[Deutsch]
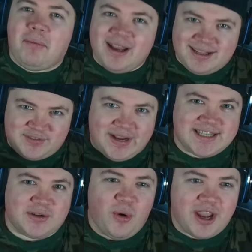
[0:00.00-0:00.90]
aber er hat das
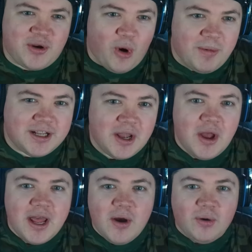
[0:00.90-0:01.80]
Fenster hochgekurbelt
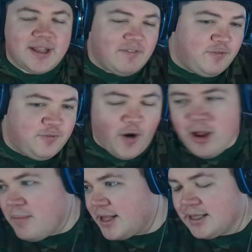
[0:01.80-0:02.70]
und dann
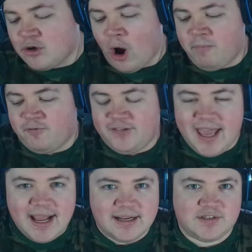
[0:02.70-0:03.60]
voll mit dem Kopf
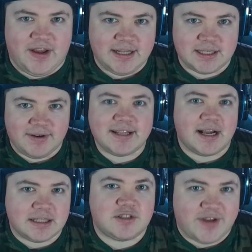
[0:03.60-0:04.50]
gegen das Fenster, weil er
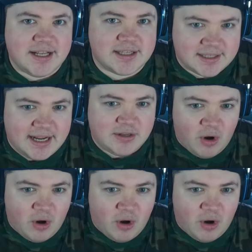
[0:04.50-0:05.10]
dachte, das Fenster ist halt